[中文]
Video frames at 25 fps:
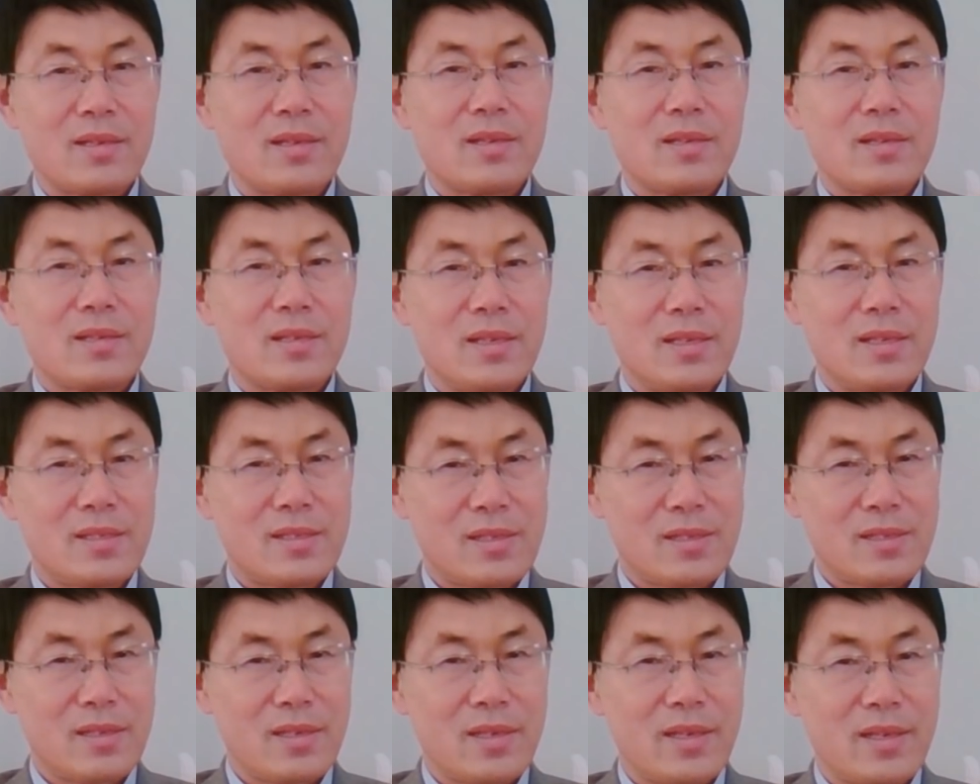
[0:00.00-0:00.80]
以
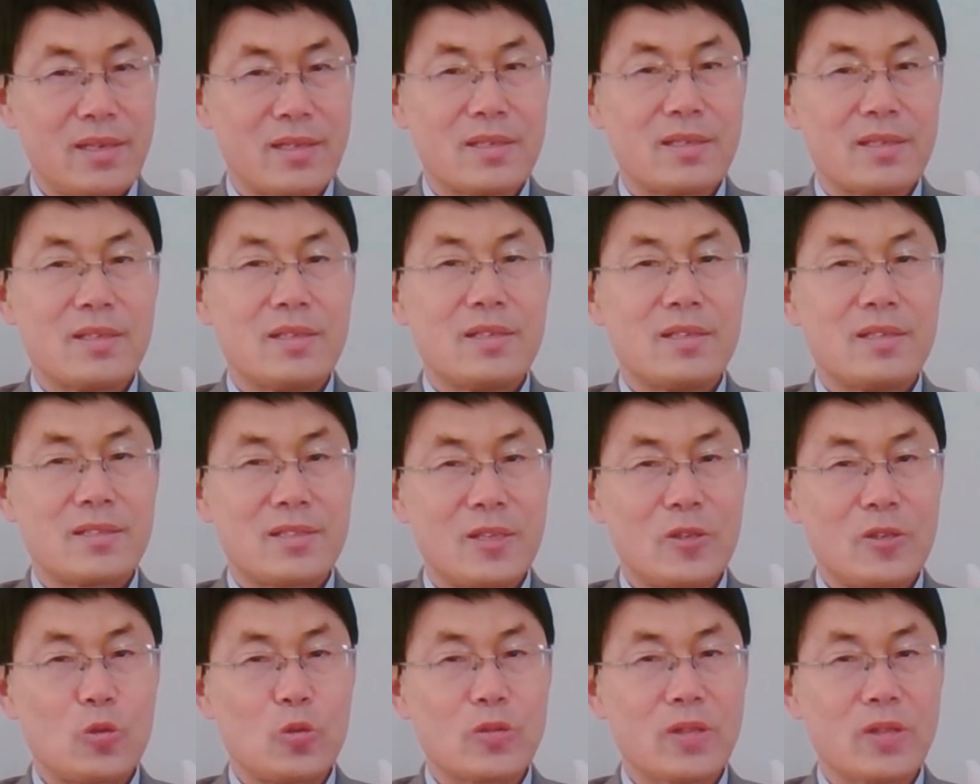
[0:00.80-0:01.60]
策应深
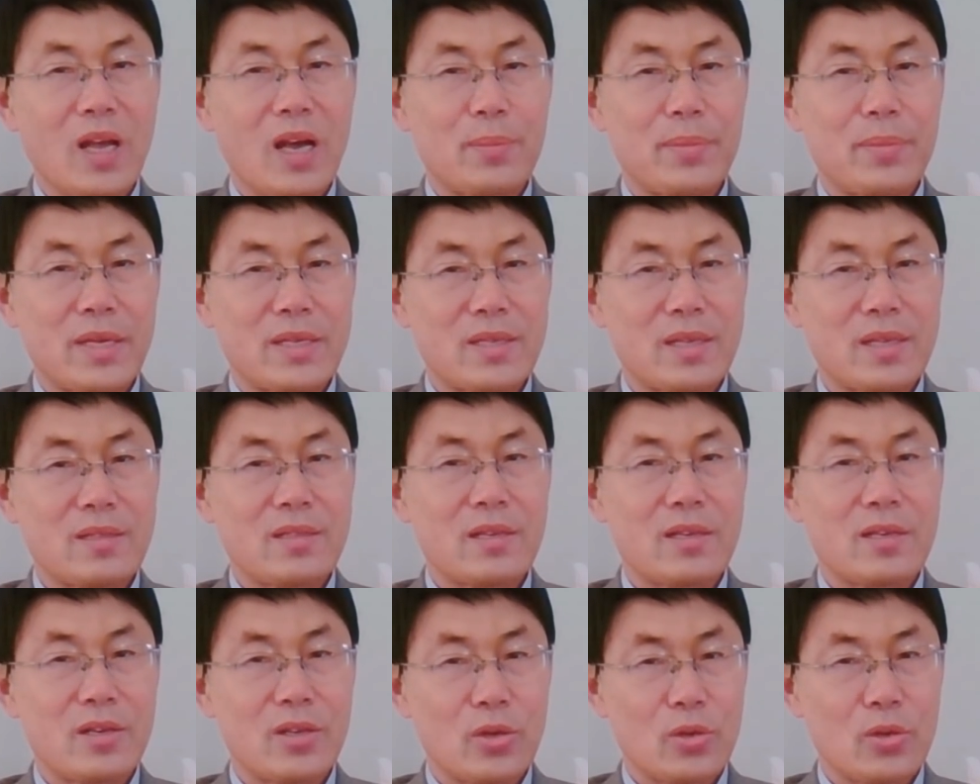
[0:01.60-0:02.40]
入大别山的
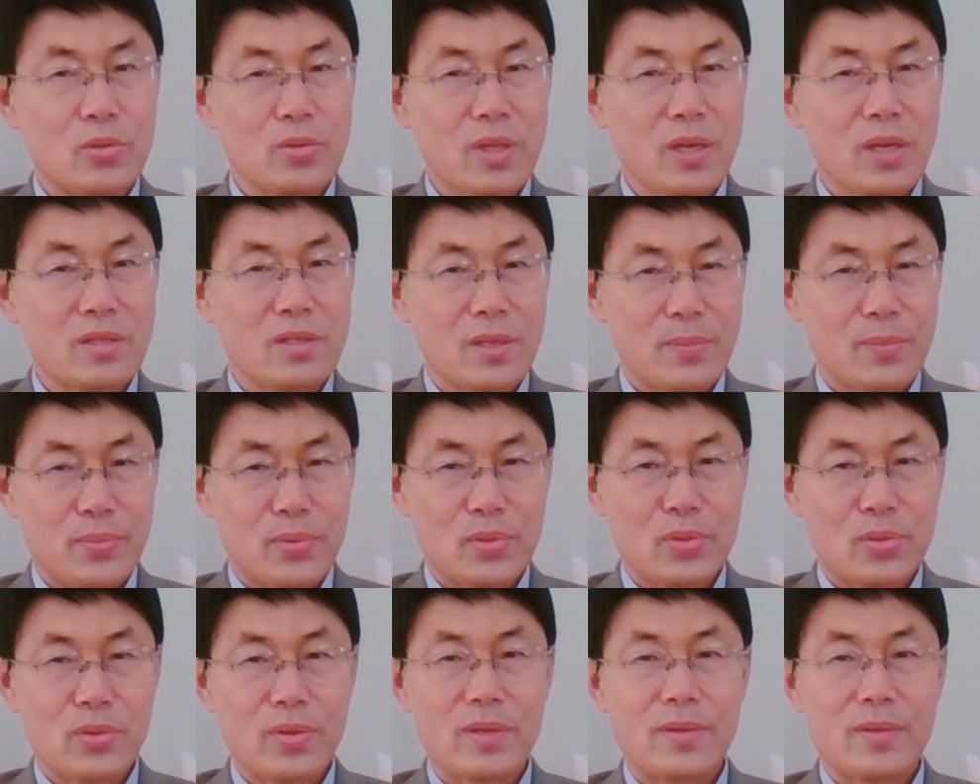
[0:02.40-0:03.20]
刘邓的部队。